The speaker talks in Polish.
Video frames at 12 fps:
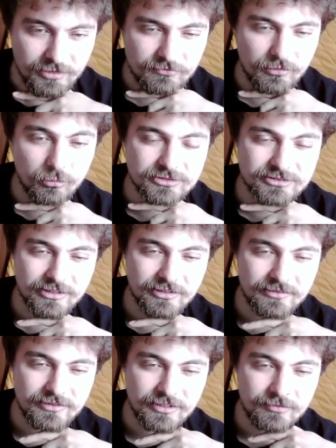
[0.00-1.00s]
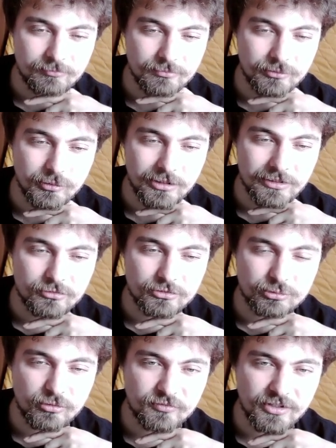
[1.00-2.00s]
W Australii była
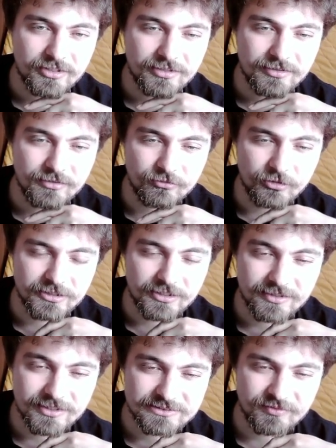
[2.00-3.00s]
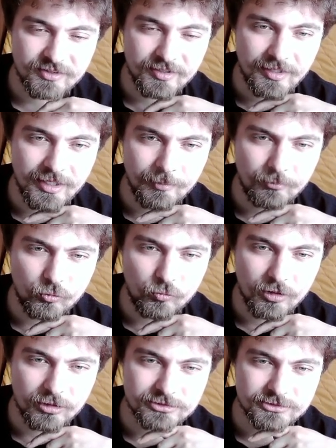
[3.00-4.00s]
dosłownie jedna wojna, tak zwane
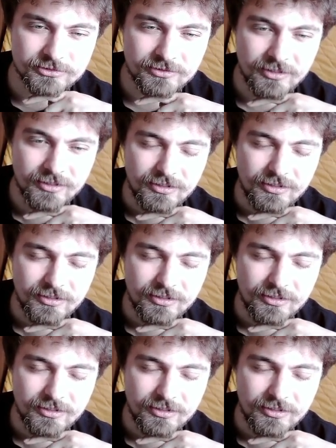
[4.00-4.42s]
M-Wars,